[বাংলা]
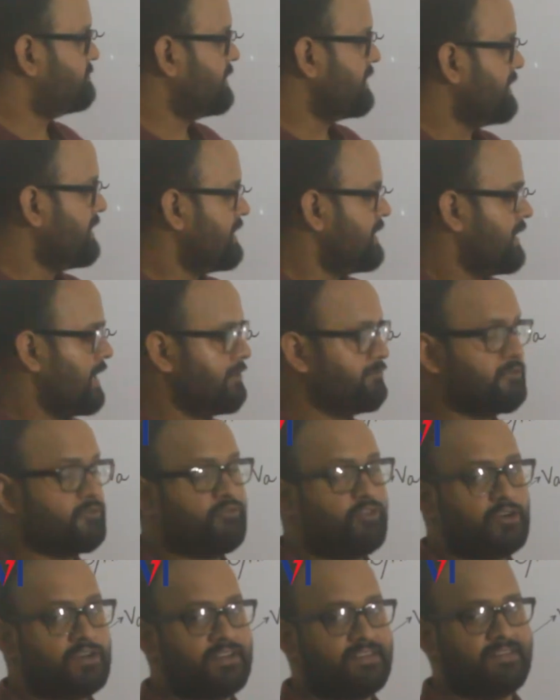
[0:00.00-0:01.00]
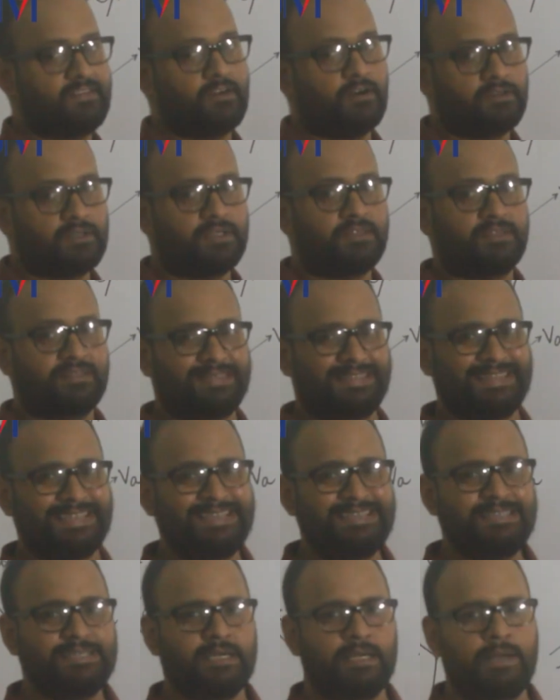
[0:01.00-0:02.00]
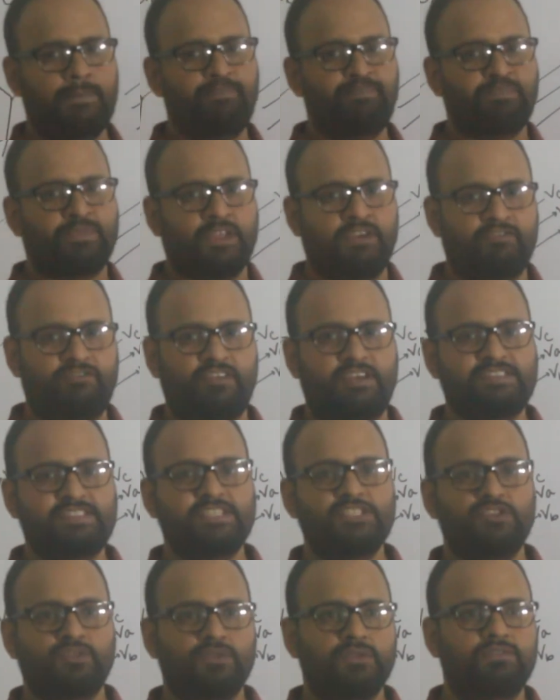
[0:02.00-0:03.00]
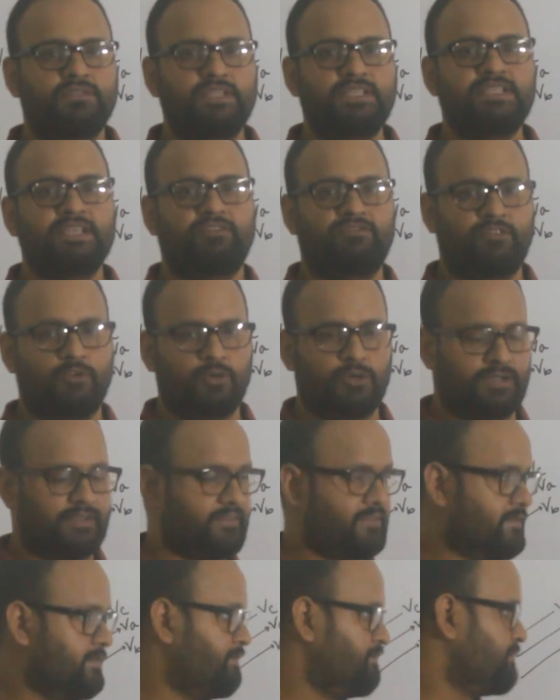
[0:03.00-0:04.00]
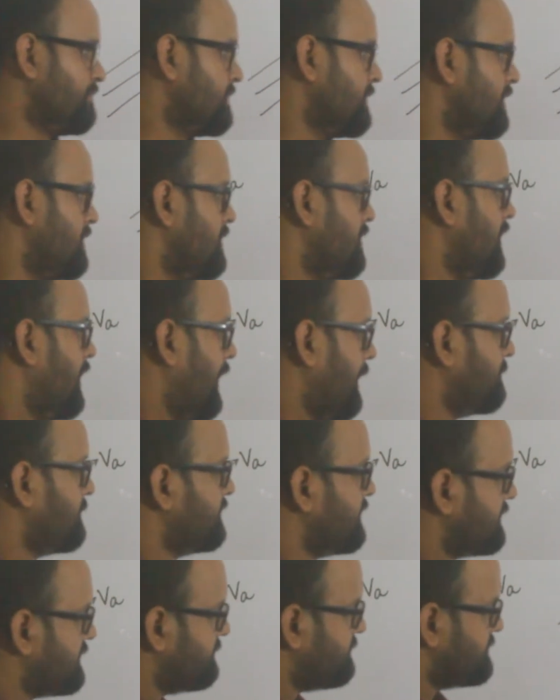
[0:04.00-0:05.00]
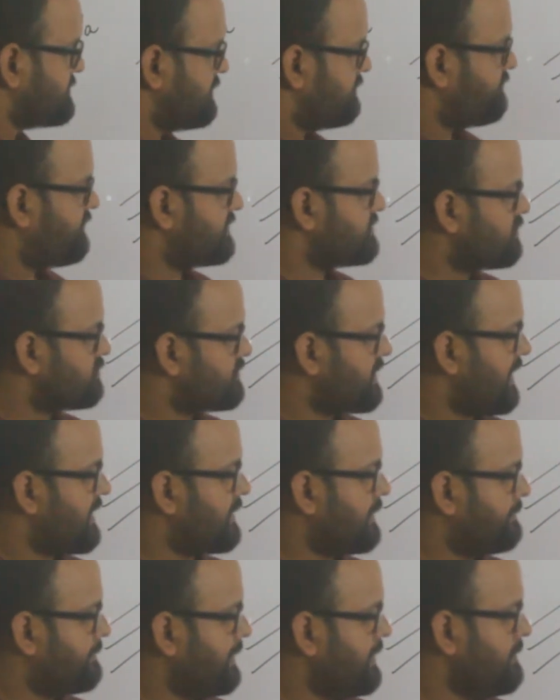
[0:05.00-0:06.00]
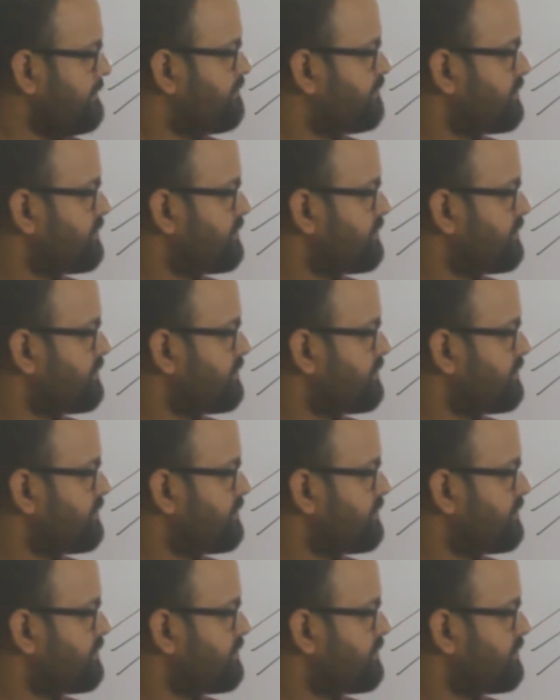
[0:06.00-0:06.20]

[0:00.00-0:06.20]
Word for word: বি এবং ভোল্টেজ সি অর্থাৎ তিনটা ফেজের জন্য তিনটা ভোল্টেজ আমরা দেখতে পাচ্ছি ফেজর ডায়াগ্রামে